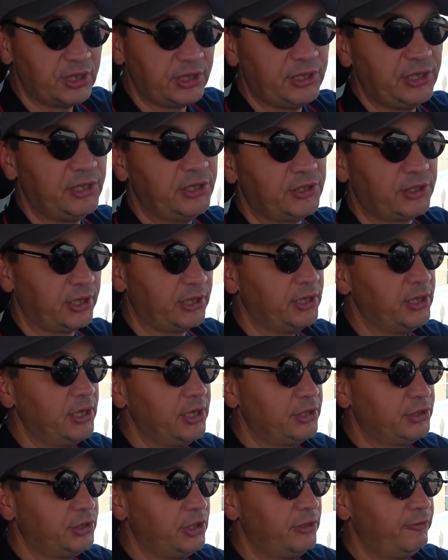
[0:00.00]
какие-то
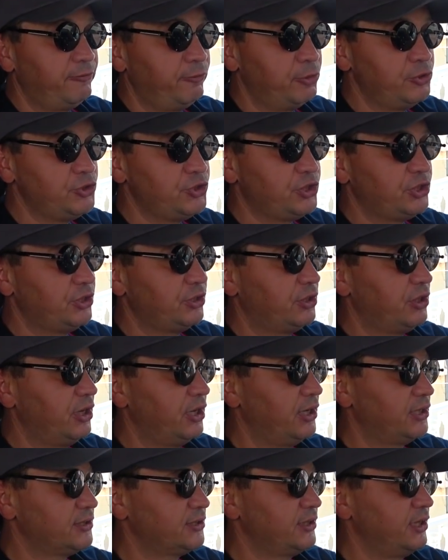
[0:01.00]
телефончики
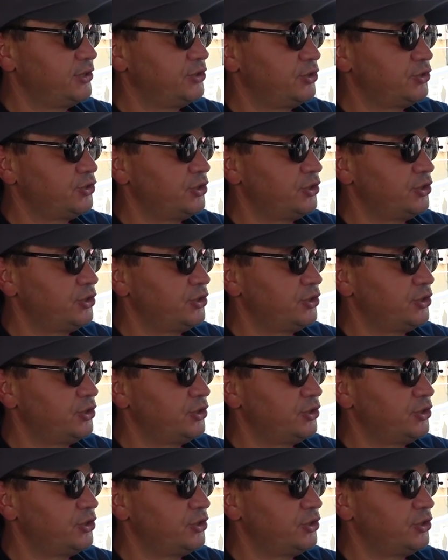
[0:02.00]
для сдачи